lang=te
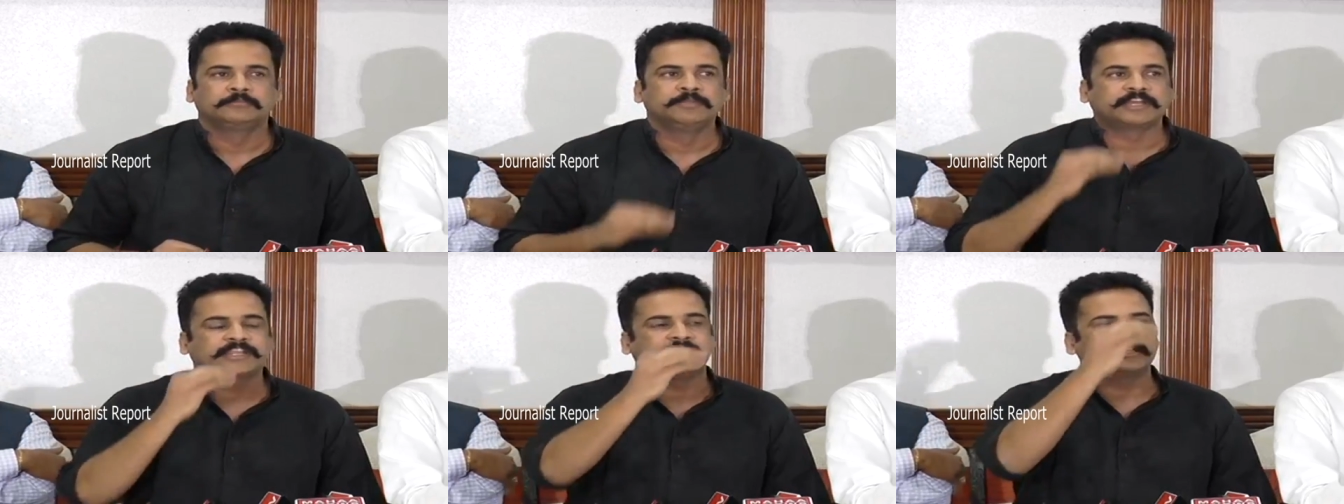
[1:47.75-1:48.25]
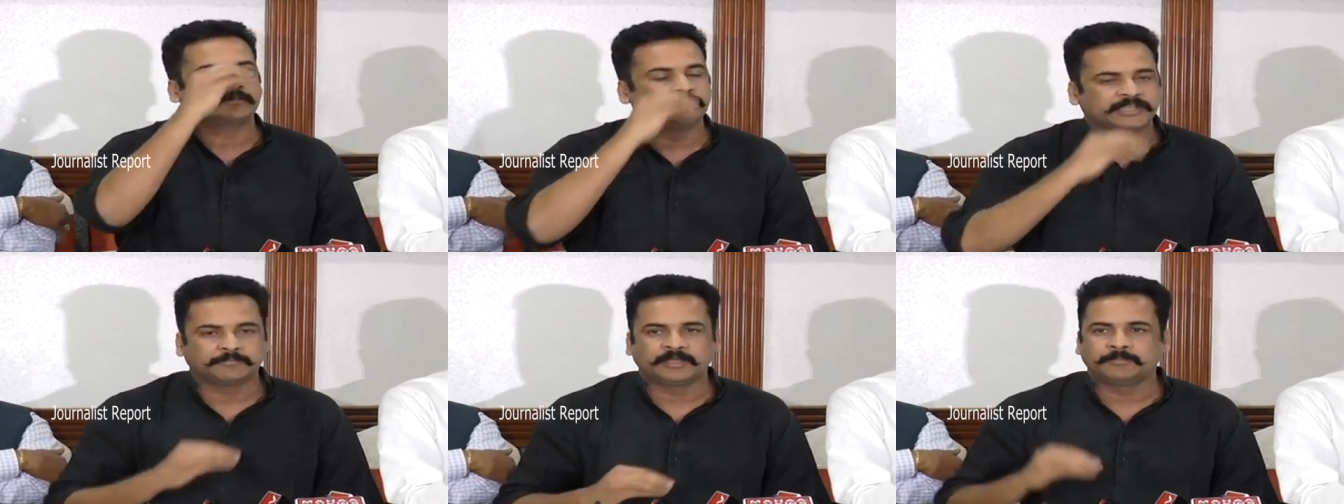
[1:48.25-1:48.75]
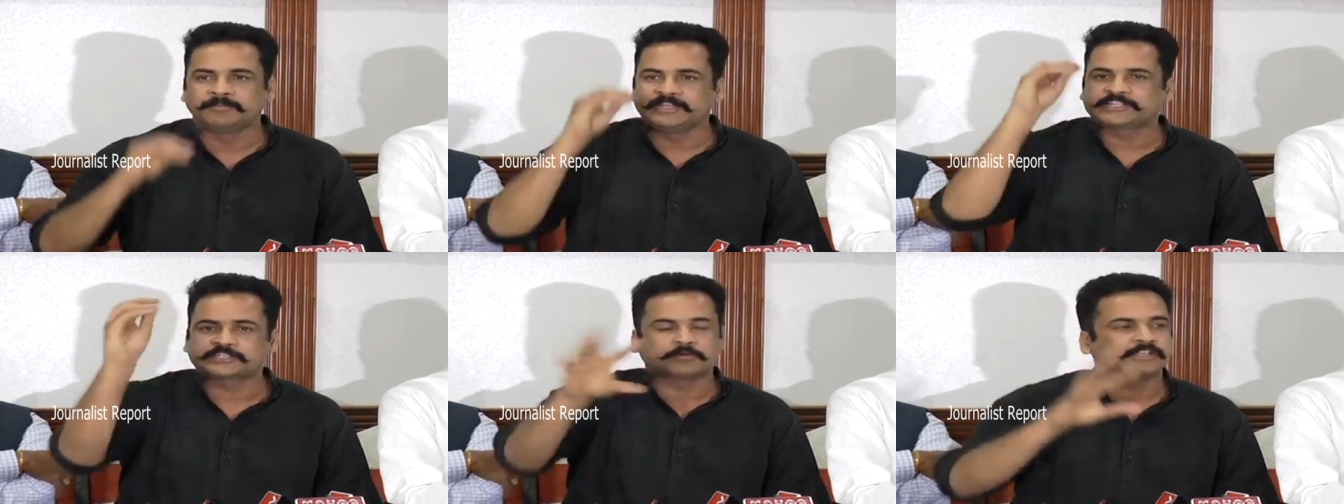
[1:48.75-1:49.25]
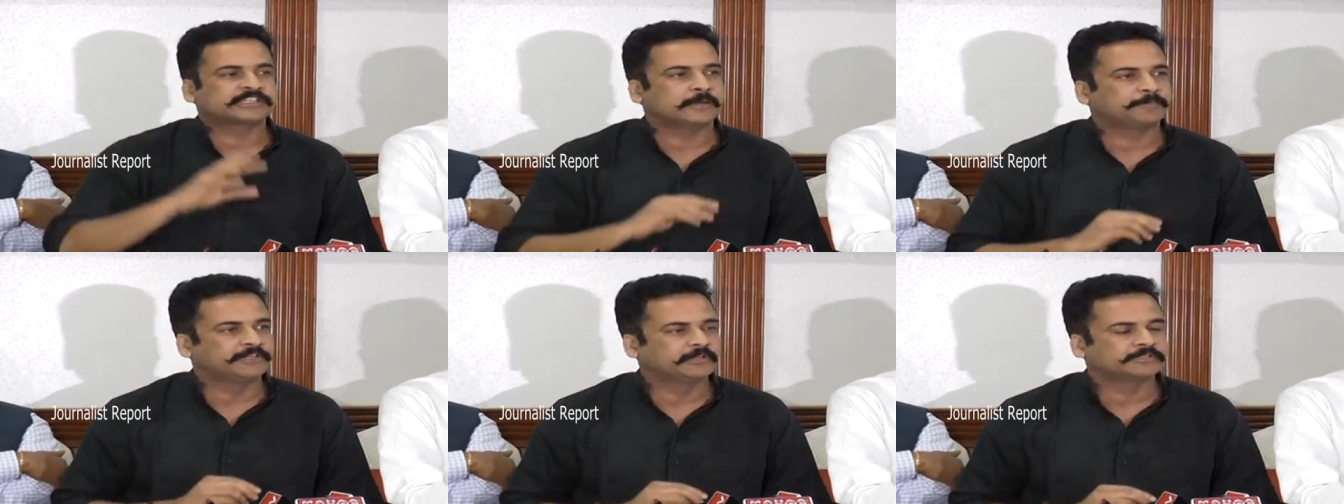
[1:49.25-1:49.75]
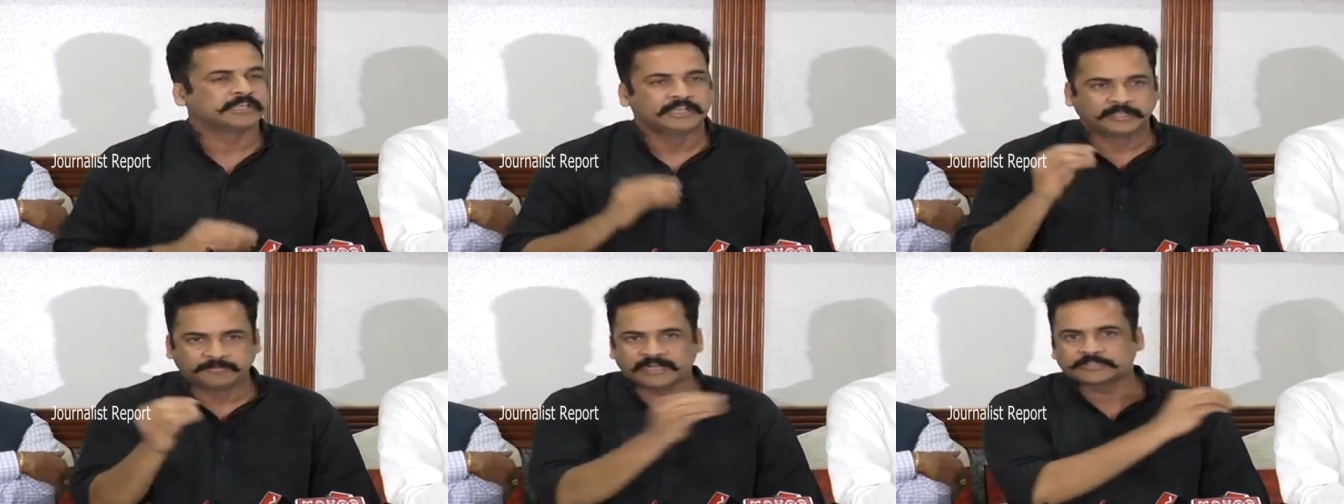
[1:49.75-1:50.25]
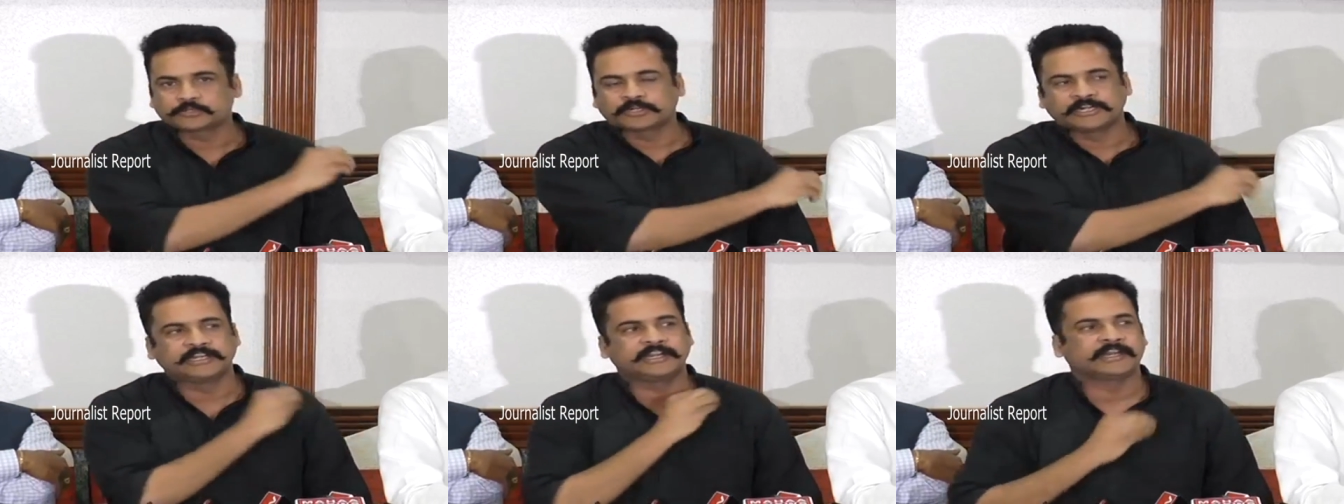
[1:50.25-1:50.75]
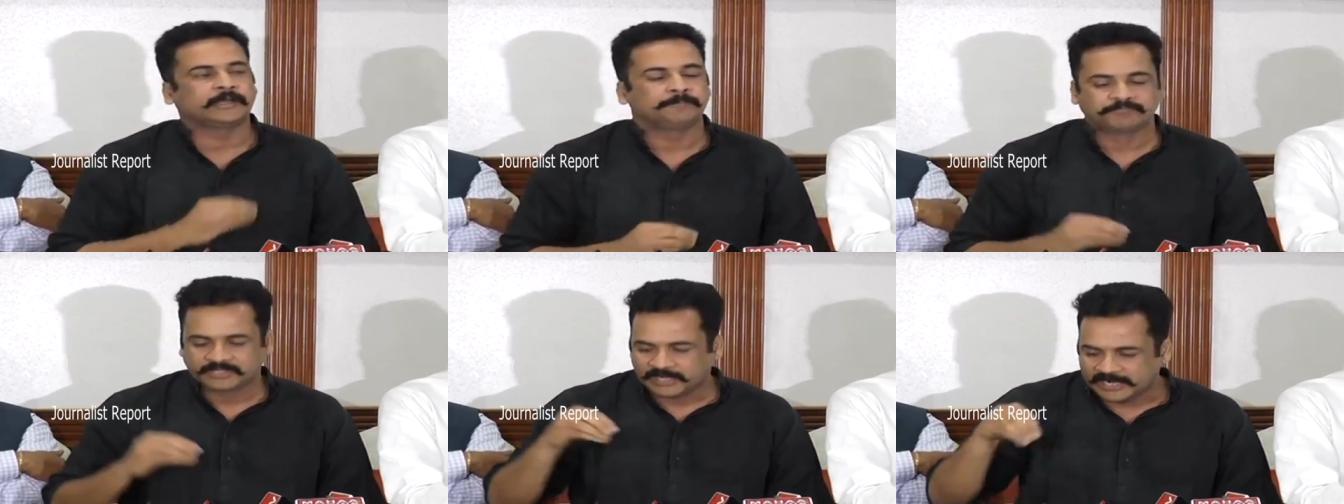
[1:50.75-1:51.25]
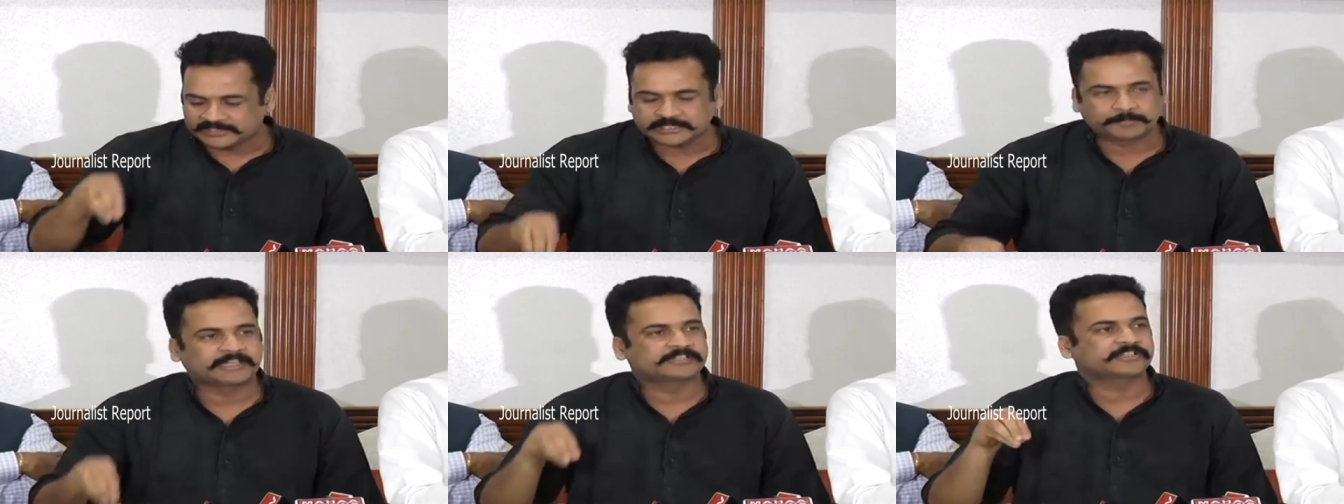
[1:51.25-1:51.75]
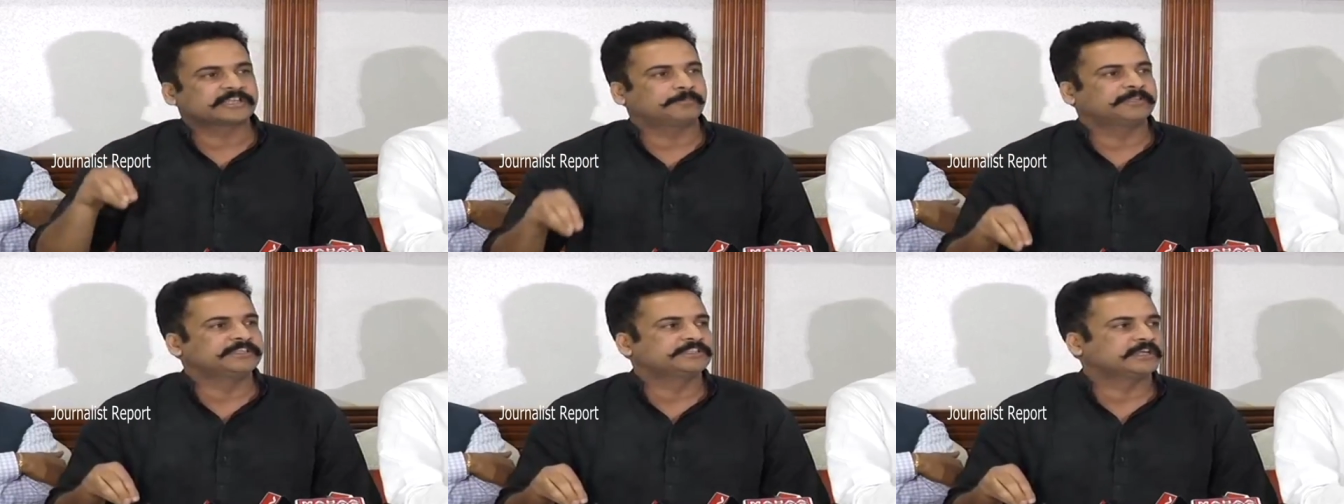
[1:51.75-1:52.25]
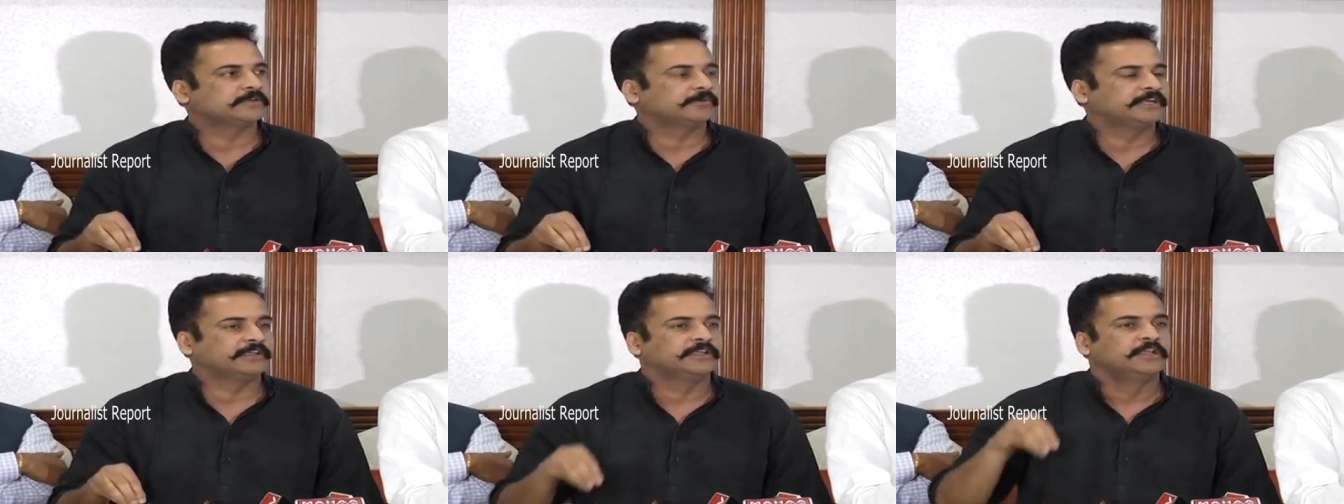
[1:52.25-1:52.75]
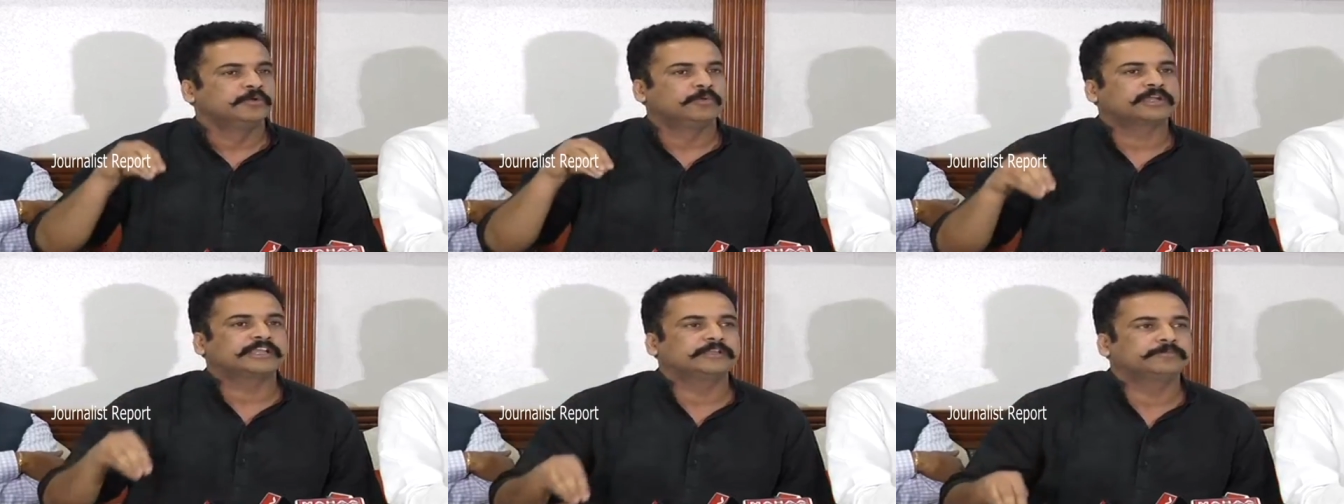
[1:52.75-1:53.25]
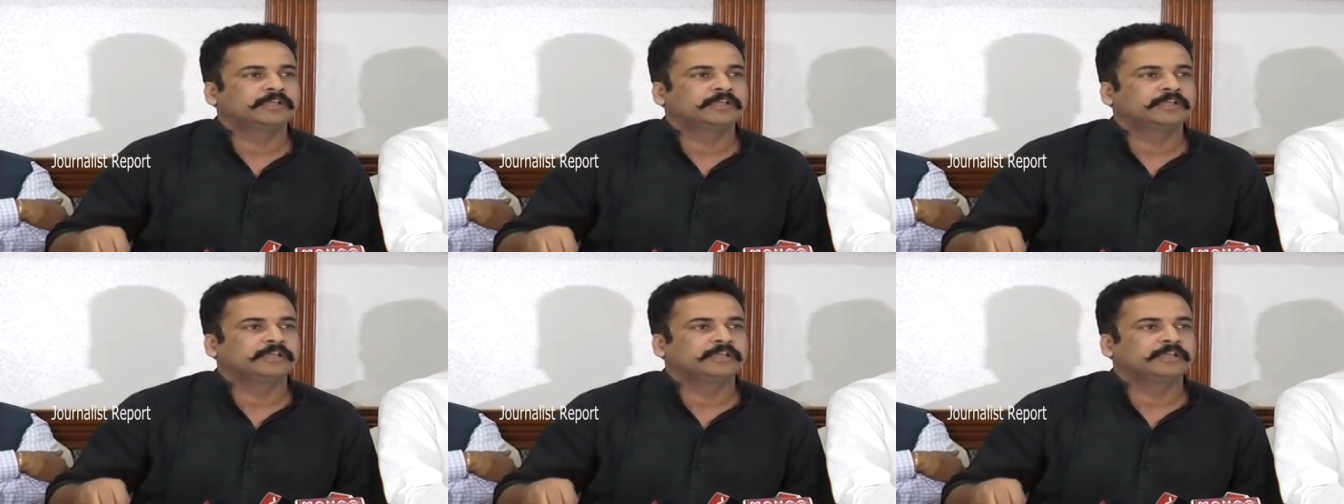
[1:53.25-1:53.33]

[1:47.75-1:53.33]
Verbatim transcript: మీరు కేంద్ర మీ మీ ఇష్టం వచ్చినప్పుడు నిధులు ఇవాళ చూడండి నిన్న ఆంధ్రప్రదేశ్కి సంబంధించినటువంటి ఒక